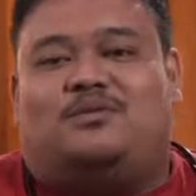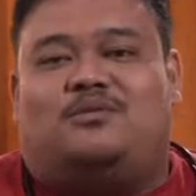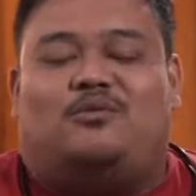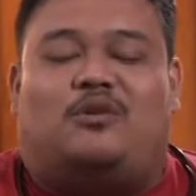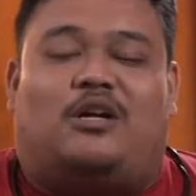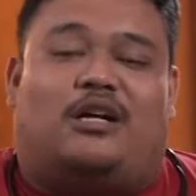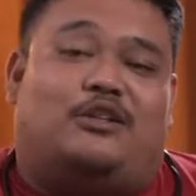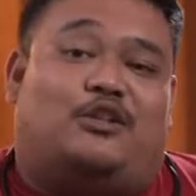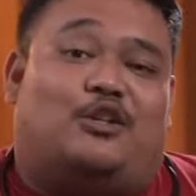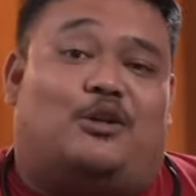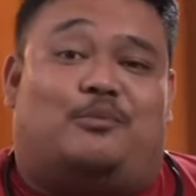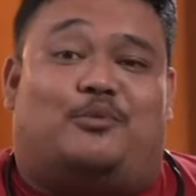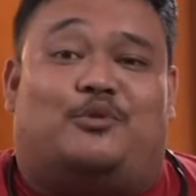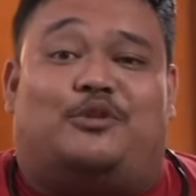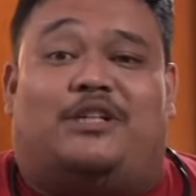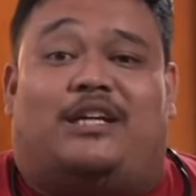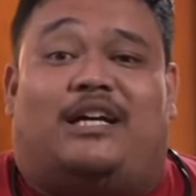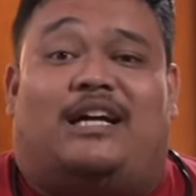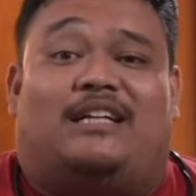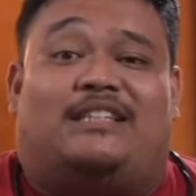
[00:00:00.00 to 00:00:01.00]
wardrobe
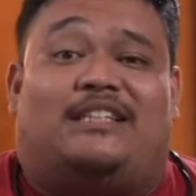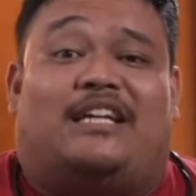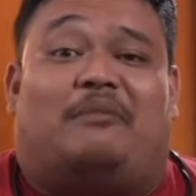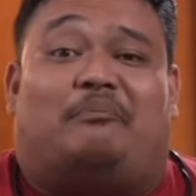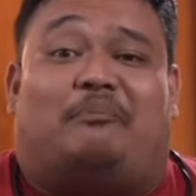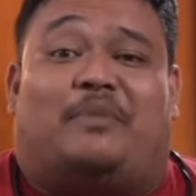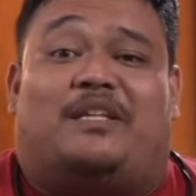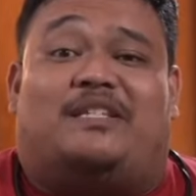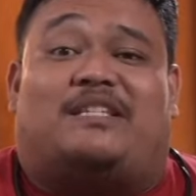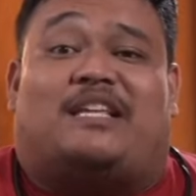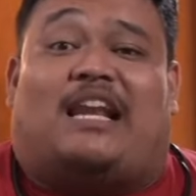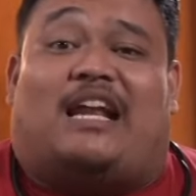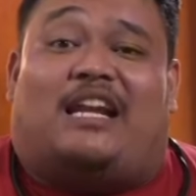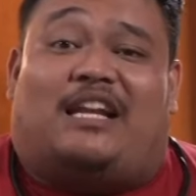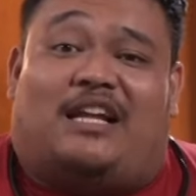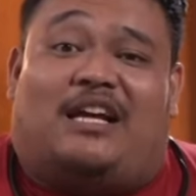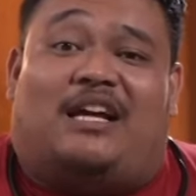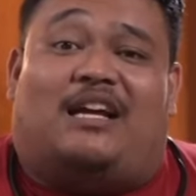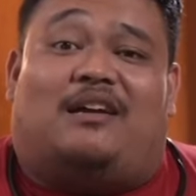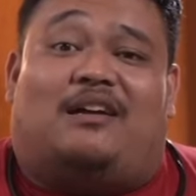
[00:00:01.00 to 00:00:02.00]
udah nyiapin
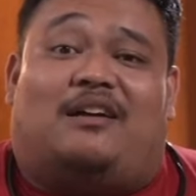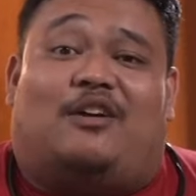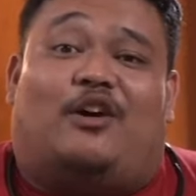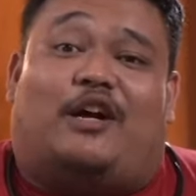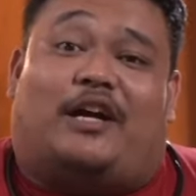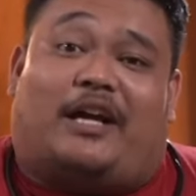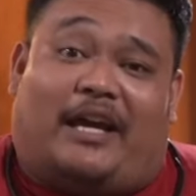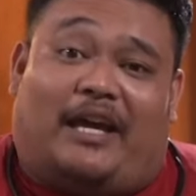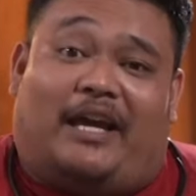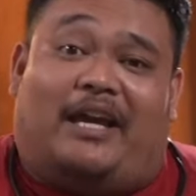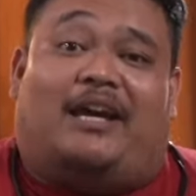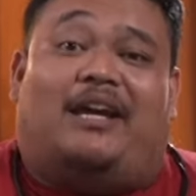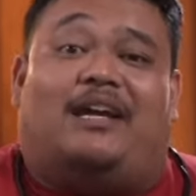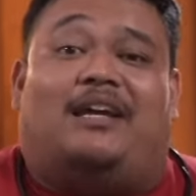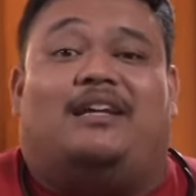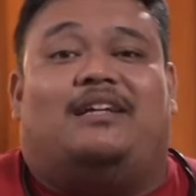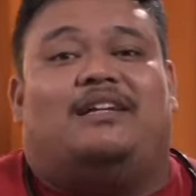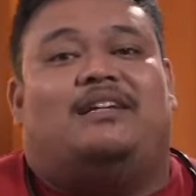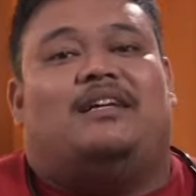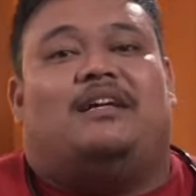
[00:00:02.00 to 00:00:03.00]
celana oke, okay.
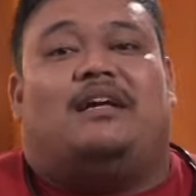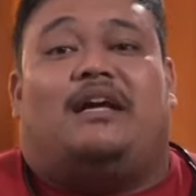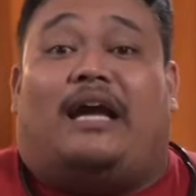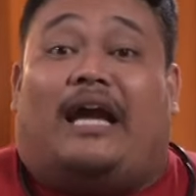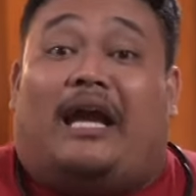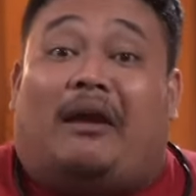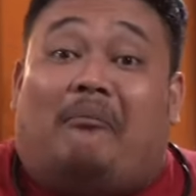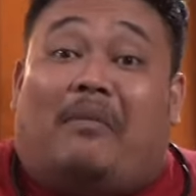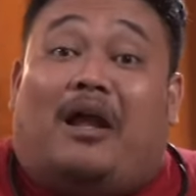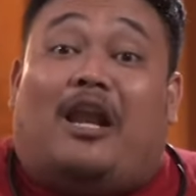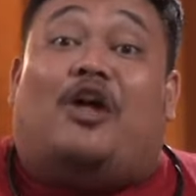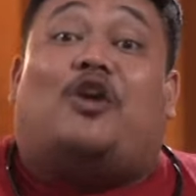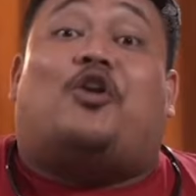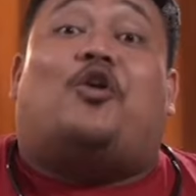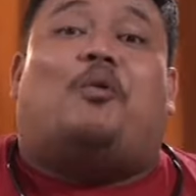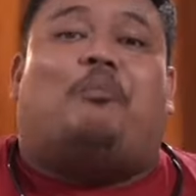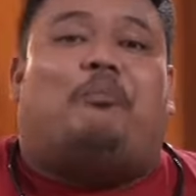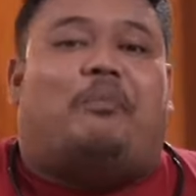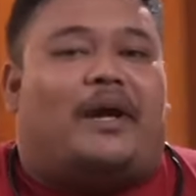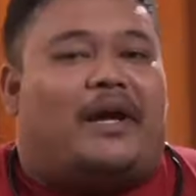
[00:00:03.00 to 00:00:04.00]
eh malah
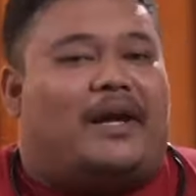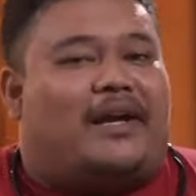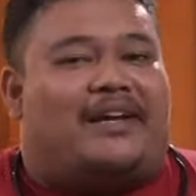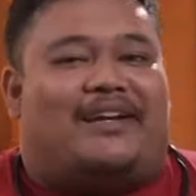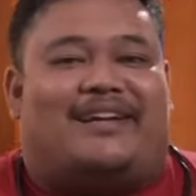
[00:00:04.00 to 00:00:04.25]
robek.